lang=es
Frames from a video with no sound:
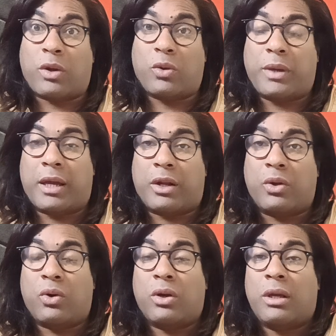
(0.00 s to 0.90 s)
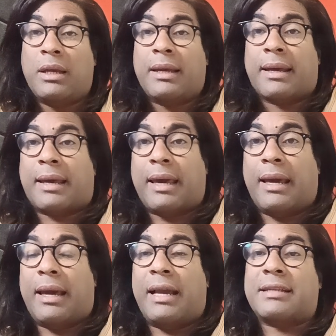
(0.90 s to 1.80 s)
gobierno,
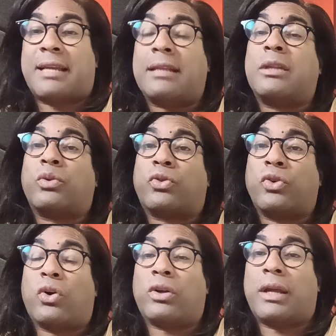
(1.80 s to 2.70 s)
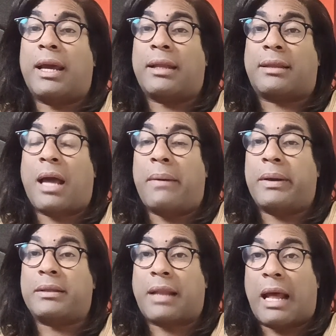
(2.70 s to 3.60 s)
que esa institución estaba
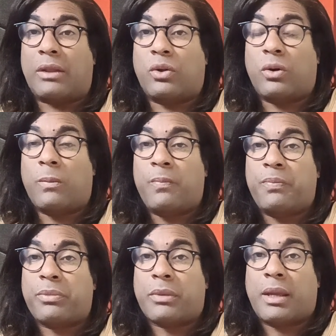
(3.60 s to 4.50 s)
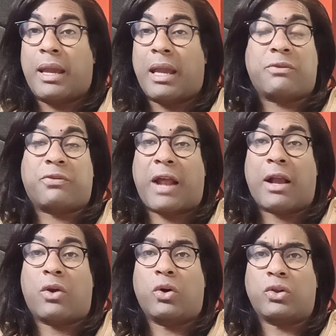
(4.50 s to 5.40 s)
entrando en
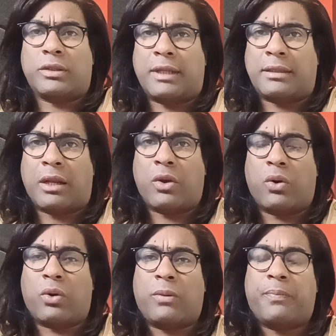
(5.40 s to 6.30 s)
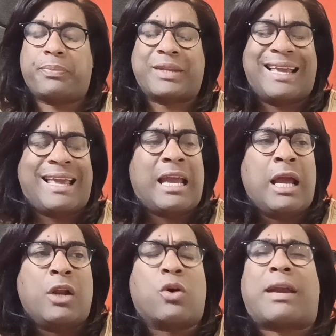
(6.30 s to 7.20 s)
franco deterioro.
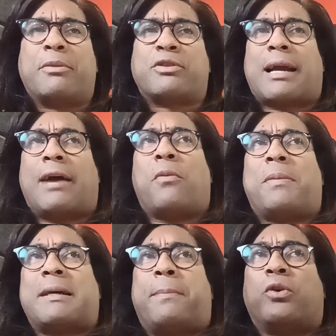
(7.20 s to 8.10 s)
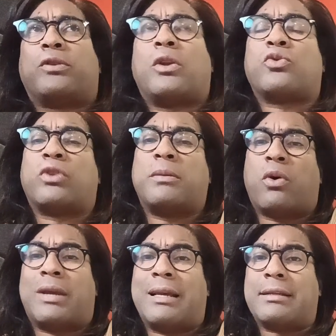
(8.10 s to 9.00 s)
Los que hemos sacado pasaporte en los
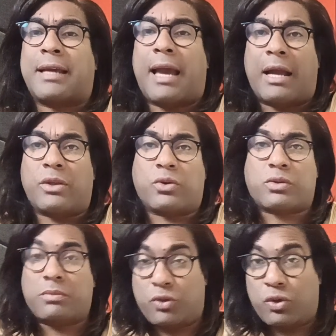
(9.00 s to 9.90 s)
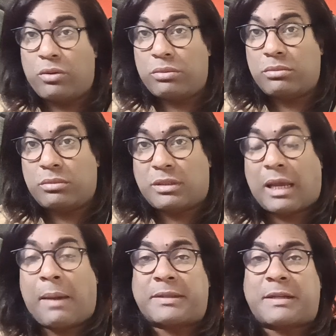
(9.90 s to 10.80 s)
últimos 15 años, yo
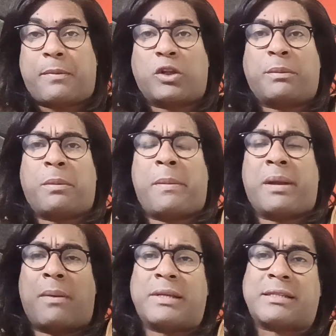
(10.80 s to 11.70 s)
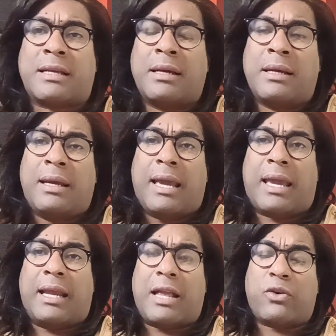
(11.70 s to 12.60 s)
saqué pasaporte por primera vez
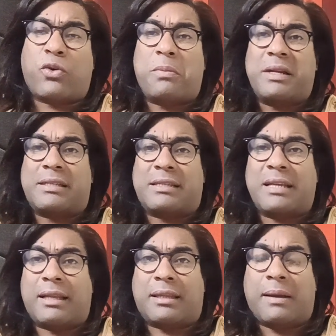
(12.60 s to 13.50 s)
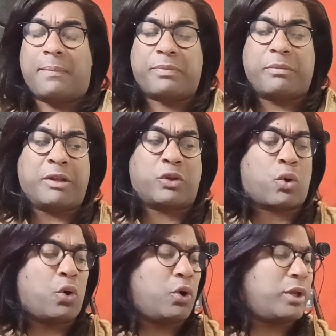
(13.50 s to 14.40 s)
en el año 2007, me
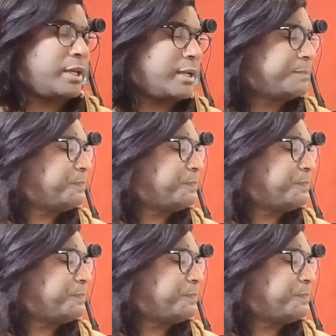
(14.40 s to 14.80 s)
tocó ir